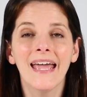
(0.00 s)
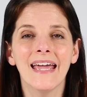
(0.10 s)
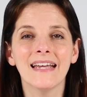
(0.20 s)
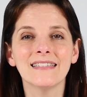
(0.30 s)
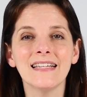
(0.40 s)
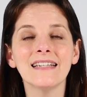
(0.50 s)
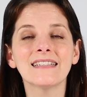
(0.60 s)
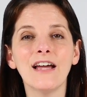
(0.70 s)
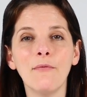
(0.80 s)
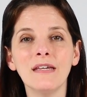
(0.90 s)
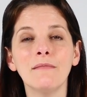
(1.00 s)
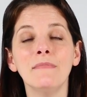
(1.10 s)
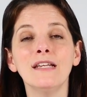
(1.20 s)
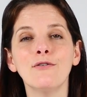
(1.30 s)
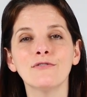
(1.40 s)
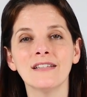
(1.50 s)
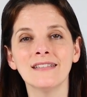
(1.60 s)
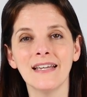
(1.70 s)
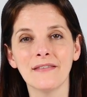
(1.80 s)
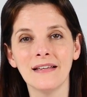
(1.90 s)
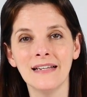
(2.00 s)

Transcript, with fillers: Este Xiaomi Mi Note 10